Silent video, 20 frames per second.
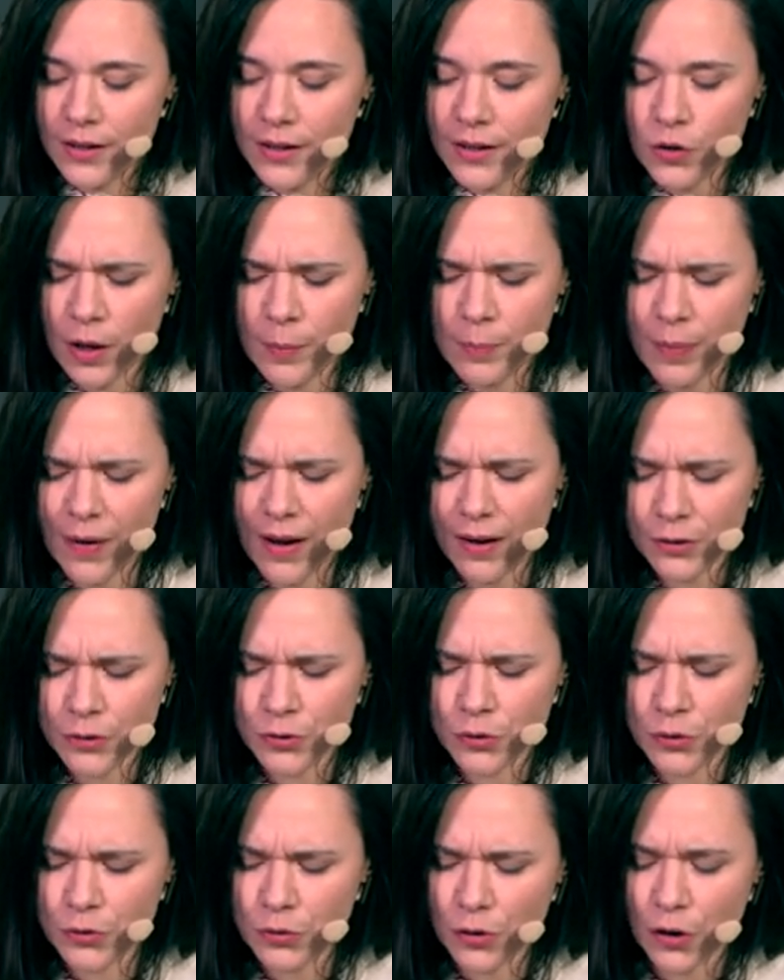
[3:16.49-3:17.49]
Il n'y aurait pas
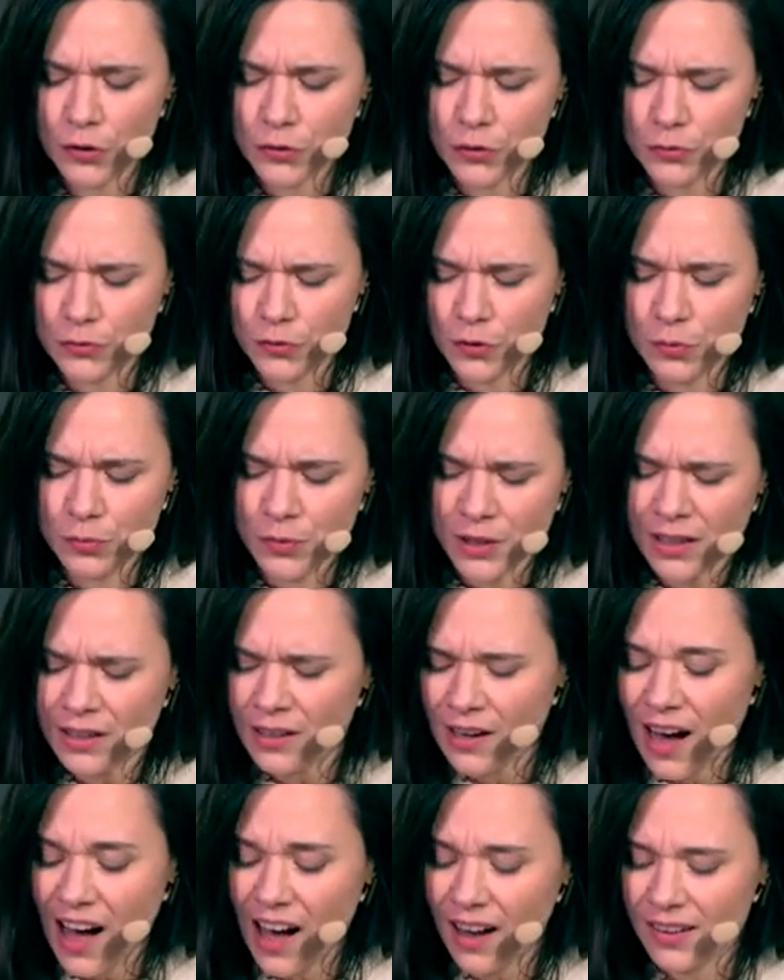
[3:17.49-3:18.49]
une odeur de
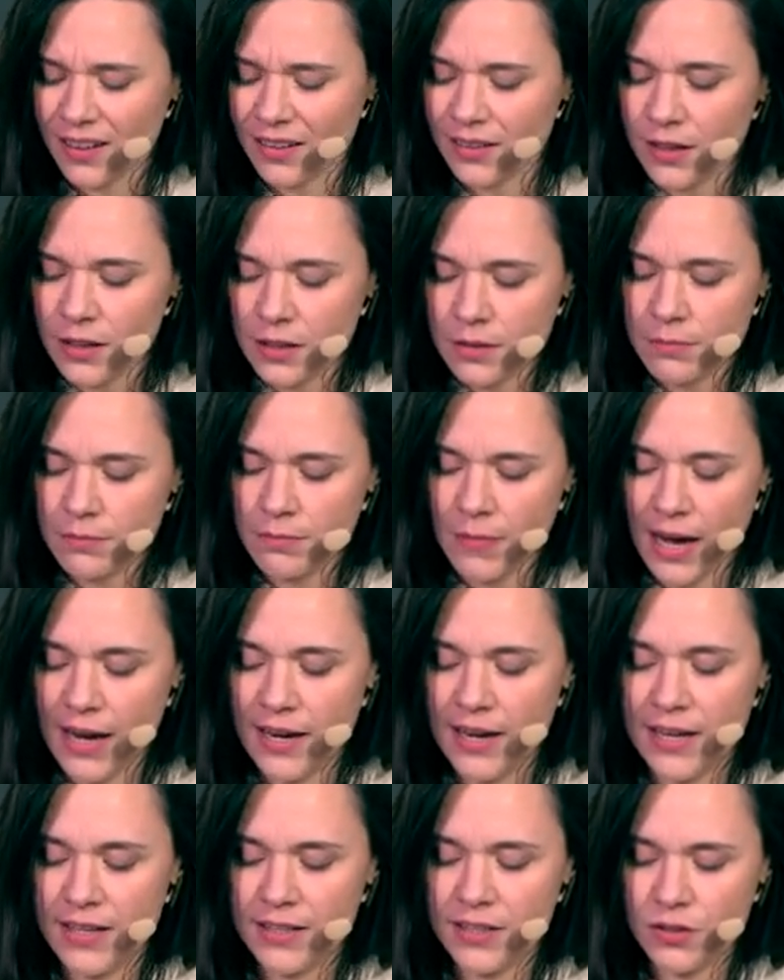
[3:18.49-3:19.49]
vomi là
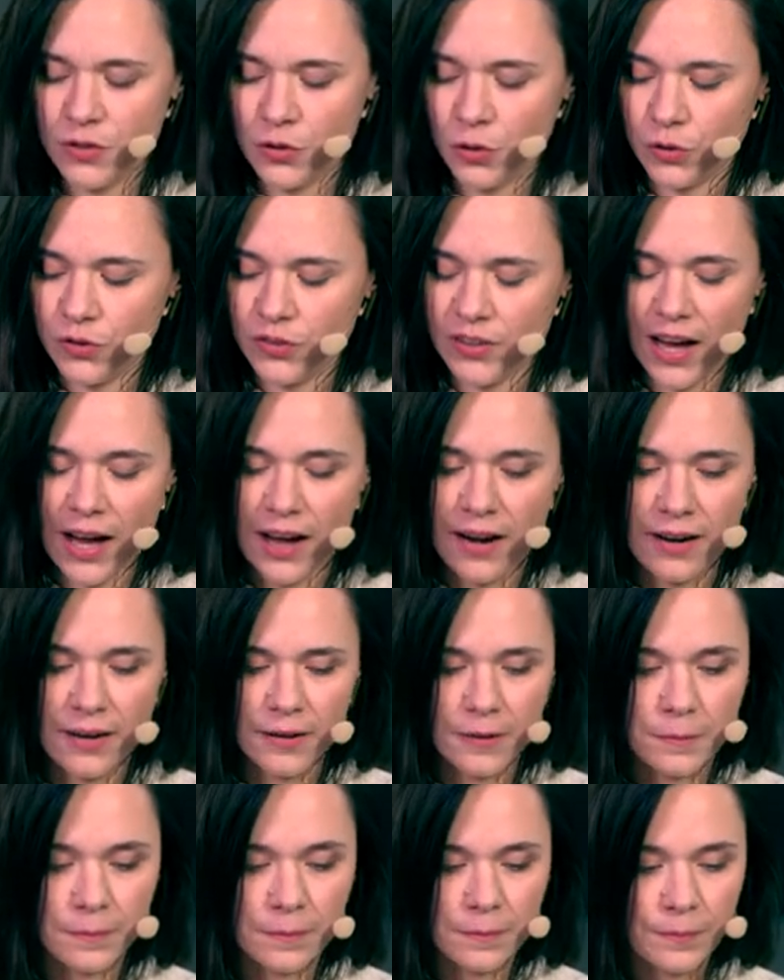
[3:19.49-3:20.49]
Malaise
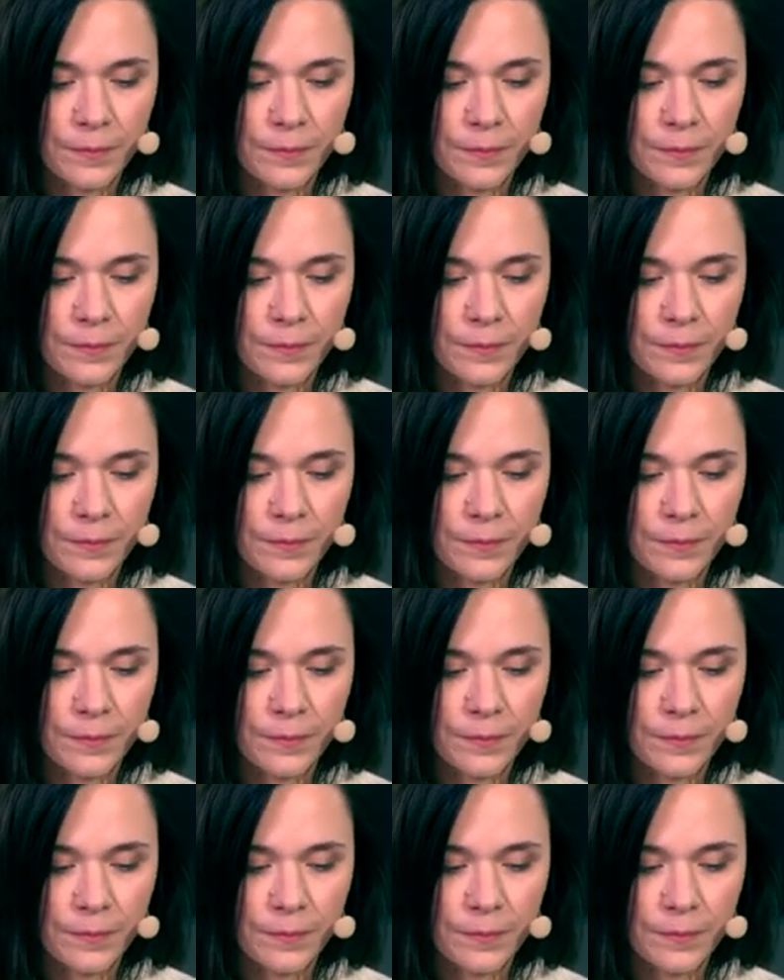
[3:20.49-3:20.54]
total.